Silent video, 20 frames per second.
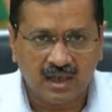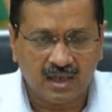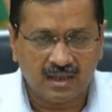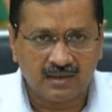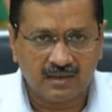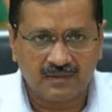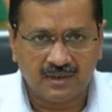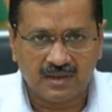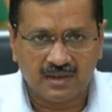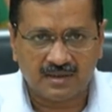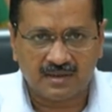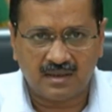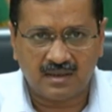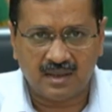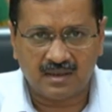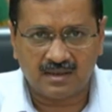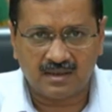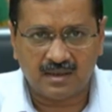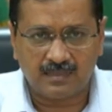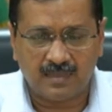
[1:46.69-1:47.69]
अदरवाइज
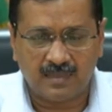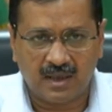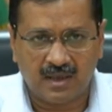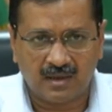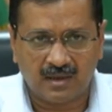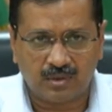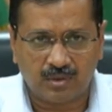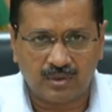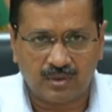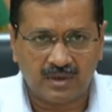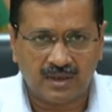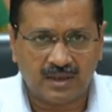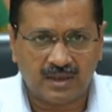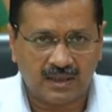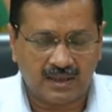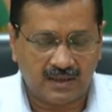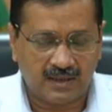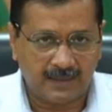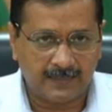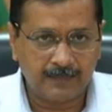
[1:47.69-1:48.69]
घर से बाहर कोई ना
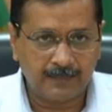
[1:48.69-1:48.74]
निकले